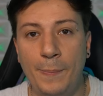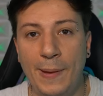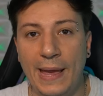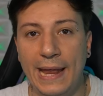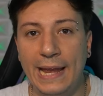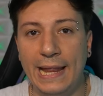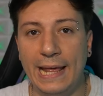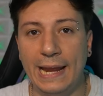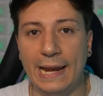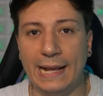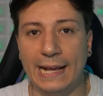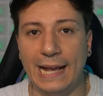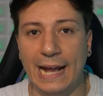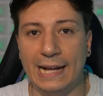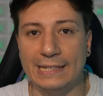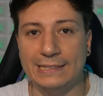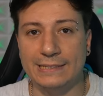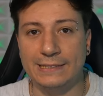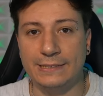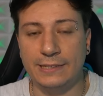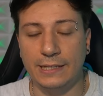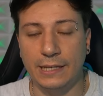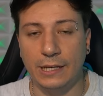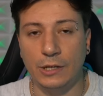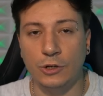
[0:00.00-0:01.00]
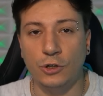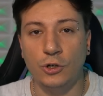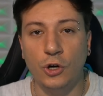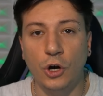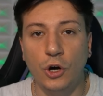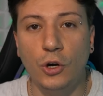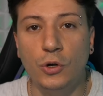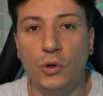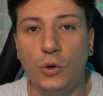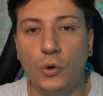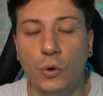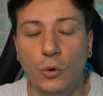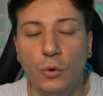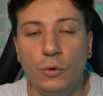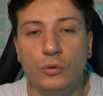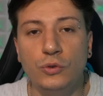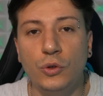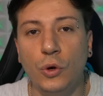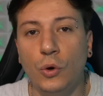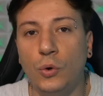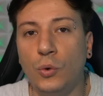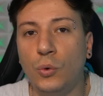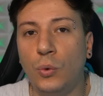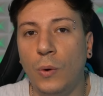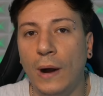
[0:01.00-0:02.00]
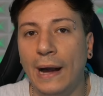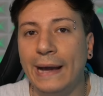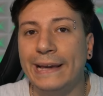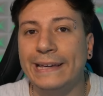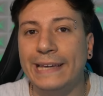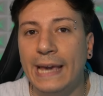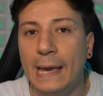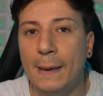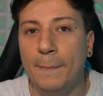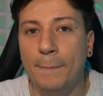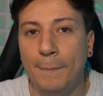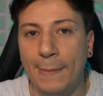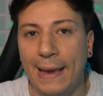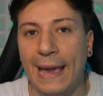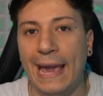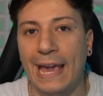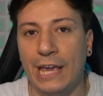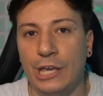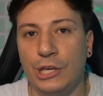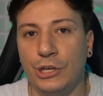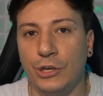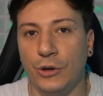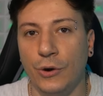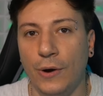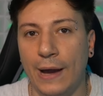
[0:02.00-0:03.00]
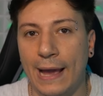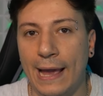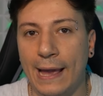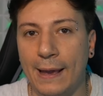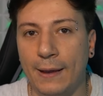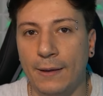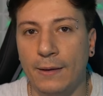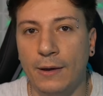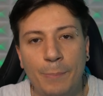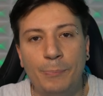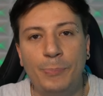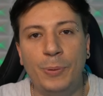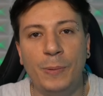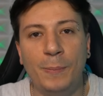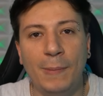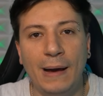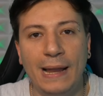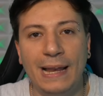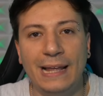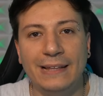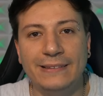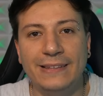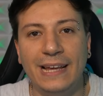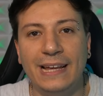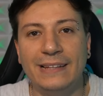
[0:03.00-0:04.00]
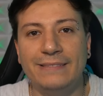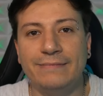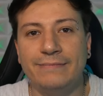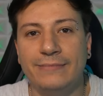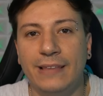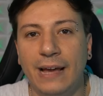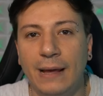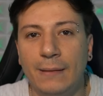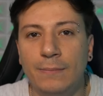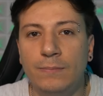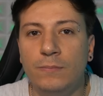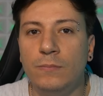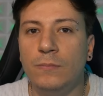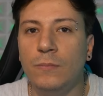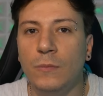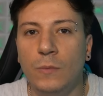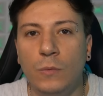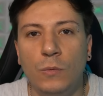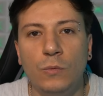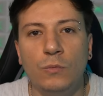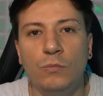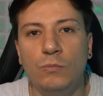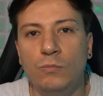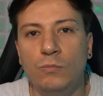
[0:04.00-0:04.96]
Va bene ragazzi, concludo qua che è meglio, eh. App maledetta